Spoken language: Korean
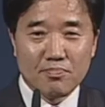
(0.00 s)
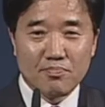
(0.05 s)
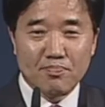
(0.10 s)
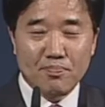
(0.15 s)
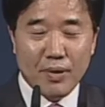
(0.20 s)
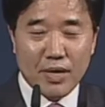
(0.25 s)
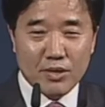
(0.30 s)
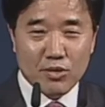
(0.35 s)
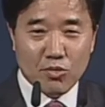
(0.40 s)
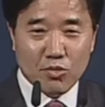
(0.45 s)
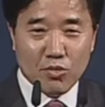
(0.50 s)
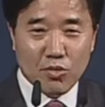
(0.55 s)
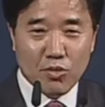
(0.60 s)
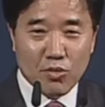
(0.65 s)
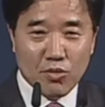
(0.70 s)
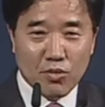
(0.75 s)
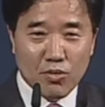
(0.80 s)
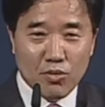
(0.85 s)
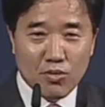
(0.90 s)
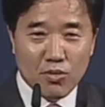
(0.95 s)

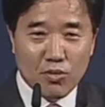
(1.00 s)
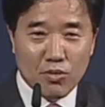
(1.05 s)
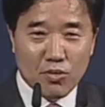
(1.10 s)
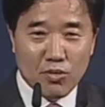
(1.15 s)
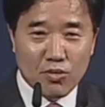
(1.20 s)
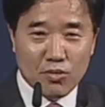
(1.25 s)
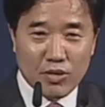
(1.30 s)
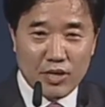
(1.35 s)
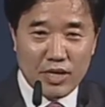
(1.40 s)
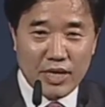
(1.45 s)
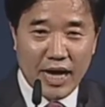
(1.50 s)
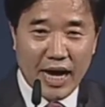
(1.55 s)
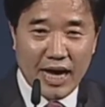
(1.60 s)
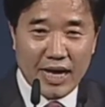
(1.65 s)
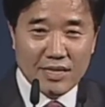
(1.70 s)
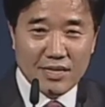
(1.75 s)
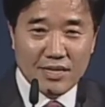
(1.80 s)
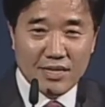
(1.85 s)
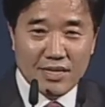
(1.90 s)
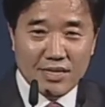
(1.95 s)
베드로를
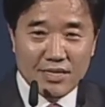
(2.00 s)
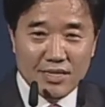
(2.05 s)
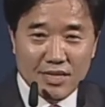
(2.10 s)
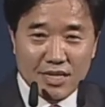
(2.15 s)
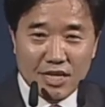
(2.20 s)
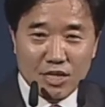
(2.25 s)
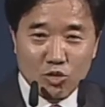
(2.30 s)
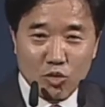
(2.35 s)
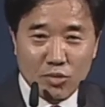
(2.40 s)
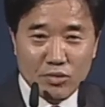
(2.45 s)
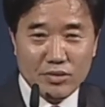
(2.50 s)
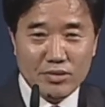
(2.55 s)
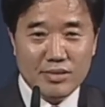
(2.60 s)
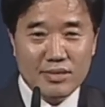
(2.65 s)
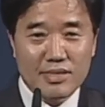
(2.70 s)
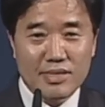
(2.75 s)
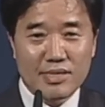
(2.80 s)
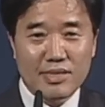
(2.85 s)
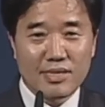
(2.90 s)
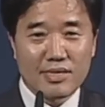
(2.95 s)
향한 그
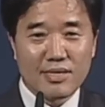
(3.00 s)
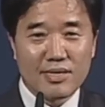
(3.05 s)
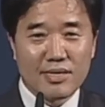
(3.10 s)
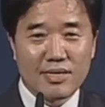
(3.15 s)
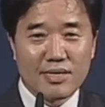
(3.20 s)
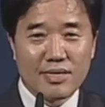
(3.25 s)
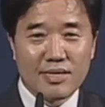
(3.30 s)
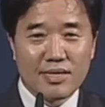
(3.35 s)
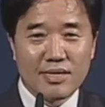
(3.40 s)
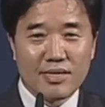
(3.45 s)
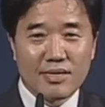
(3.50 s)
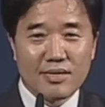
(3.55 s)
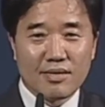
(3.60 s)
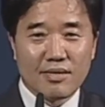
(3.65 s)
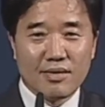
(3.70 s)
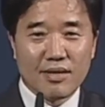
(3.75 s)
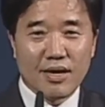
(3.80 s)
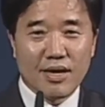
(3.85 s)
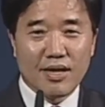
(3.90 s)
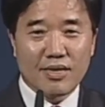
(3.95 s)
기도는
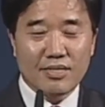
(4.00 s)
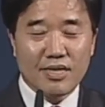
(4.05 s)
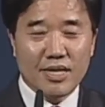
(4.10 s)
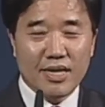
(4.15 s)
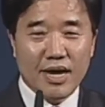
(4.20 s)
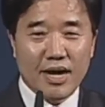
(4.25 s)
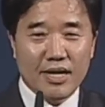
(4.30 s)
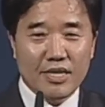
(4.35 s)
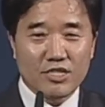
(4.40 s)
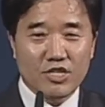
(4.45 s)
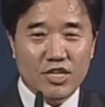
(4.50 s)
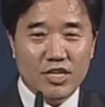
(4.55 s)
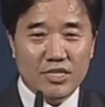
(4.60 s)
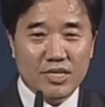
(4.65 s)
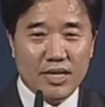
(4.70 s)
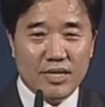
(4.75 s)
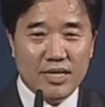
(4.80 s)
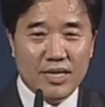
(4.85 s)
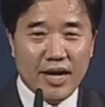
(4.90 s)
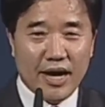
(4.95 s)
그의 사랑하는
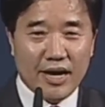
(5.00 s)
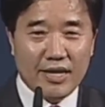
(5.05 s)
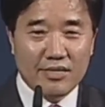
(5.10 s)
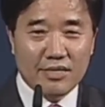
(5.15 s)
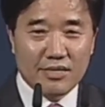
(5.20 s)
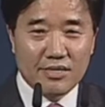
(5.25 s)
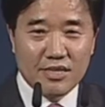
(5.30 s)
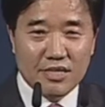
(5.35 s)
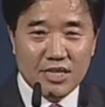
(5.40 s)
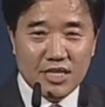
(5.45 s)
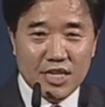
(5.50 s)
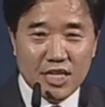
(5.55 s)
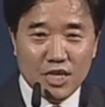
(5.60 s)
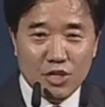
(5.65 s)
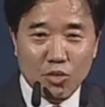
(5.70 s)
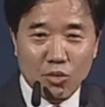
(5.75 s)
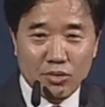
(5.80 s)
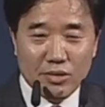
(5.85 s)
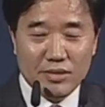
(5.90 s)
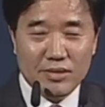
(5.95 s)
제자를 향한 그
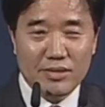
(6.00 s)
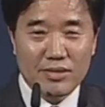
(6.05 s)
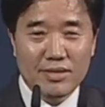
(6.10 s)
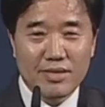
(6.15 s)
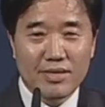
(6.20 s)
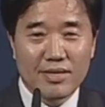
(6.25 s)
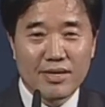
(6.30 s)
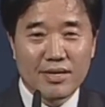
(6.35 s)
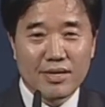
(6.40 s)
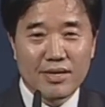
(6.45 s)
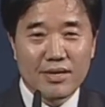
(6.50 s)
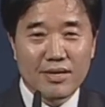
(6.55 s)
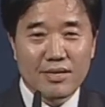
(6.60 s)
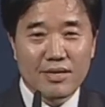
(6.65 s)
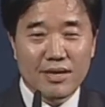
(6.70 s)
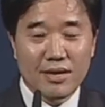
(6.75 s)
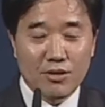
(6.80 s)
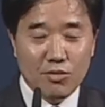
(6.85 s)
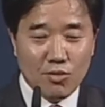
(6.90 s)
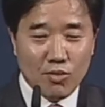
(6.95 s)
기도는
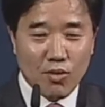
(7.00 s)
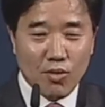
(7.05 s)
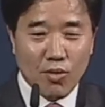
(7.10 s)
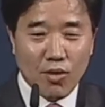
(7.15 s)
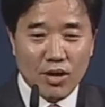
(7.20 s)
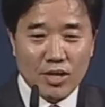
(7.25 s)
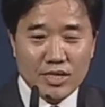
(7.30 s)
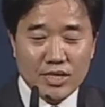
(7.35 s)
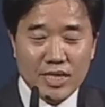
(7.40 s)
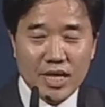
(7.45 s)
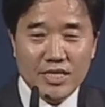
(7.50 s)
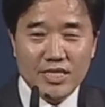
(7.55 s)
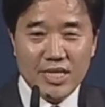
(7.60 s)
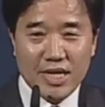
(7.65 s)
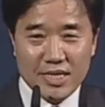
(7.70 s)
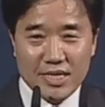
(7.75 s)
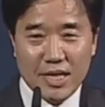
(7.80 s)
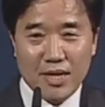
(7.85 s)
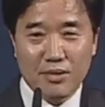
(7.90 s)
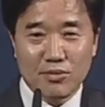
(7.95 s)
결코 헛되지
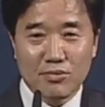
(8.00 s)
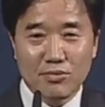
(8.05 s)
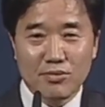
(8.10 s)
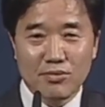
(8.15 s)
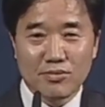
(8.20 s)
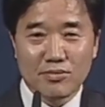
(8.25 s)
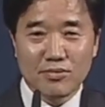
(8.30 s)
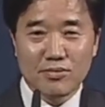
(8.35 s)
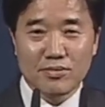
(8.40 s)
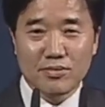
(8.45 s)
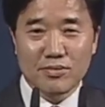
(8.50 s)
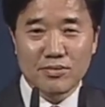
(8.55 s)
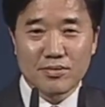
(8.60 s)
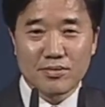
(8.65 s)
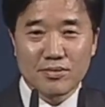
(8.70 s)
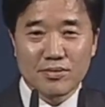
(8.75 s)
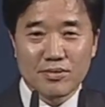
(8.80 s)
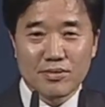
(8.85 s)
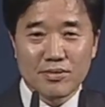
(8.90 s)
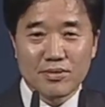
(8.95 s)
아니고
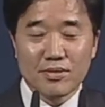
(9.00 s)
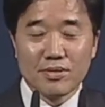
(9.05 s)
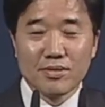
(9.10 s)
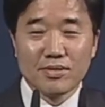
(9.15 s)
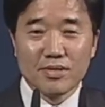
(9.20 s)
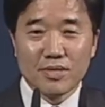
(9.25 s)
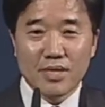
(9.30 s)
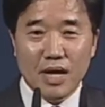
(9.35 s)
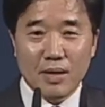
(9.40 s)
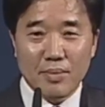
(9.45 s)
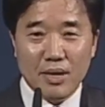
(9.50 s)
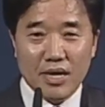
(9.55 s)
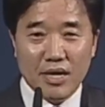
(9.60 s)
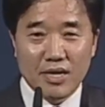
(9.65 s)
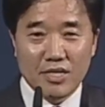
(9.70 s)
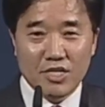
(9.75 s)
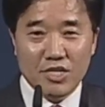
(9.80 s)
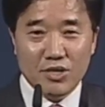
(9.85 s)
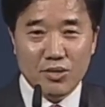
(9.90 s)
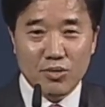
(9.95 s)
응답의
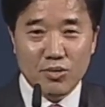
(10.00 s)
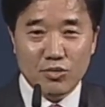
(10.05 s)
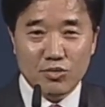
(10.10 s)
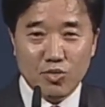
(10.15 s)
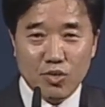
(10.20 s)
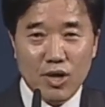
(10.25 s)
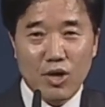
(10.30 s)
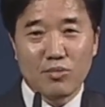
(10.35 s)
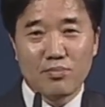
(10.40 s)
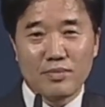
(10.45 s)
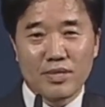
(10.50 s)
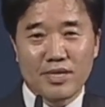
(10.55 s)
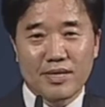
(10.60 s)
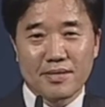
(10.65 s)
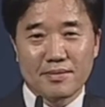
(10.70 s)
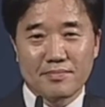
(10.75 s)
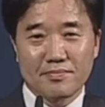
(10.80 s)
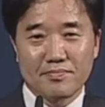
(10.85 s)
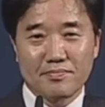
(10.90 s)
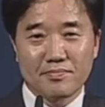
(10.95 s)
결실로
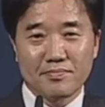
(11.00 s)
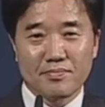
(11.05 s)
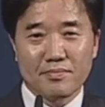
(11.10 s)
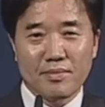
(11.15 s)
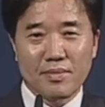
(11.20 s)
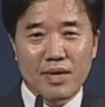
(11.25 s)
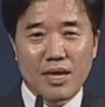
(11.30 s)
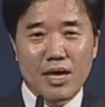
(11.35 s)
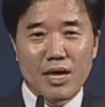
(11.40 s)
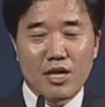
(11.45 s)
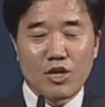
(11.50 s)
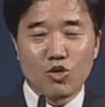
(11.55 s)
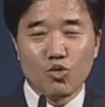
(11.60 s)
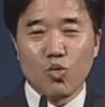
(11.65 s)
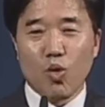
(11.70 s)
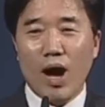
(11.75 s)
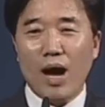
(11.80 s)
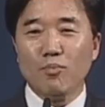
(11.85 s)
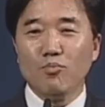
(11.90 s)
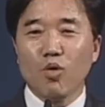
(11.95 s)
돌아옵니다.
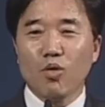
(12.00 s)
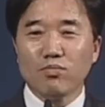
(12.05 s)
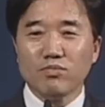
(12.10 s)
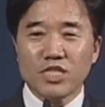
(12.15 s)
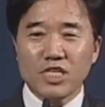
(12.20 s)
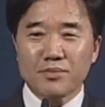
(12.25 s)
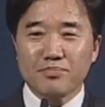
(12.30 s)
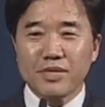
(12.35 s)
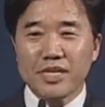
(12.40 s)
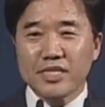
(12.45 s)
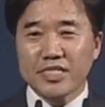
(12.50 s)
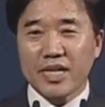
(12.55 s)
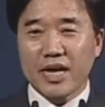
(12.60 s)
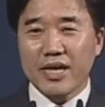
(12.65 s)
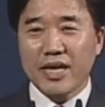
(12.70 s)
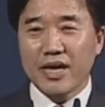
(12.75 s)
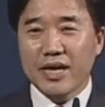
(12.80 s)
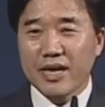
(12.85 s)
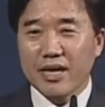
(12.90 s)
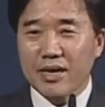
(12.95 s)
요한복음
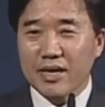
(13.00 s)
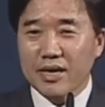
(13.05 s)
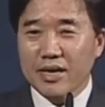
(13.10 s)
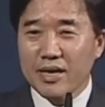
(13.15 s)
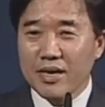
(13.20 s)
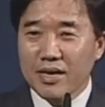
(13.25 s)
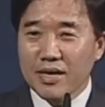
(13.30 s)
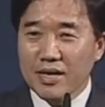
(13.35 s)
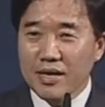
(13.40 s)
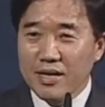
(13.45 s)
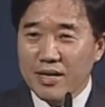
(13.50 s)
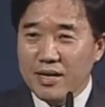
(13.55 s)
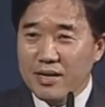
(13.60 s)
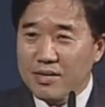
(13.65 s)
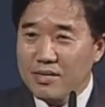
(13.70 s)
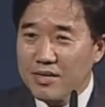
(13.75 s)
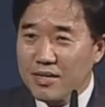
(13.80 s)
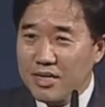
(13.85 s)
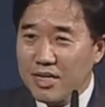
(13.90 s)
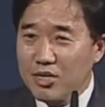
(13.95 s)
17장에
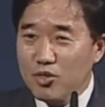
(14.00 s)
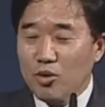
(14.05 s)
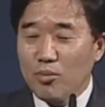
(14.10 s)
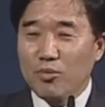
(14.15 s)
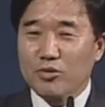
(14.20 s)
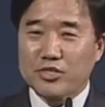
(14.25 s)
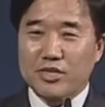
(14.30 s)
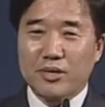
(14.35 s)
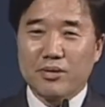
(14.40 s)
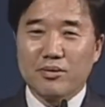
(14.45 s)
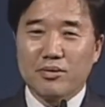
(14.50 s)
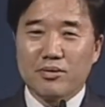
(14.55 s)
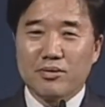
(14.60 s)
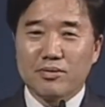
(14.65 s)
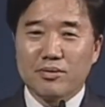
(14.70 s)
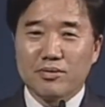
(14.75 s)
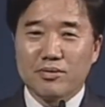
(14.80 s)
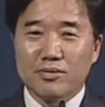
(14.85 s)
그 기도 보세요.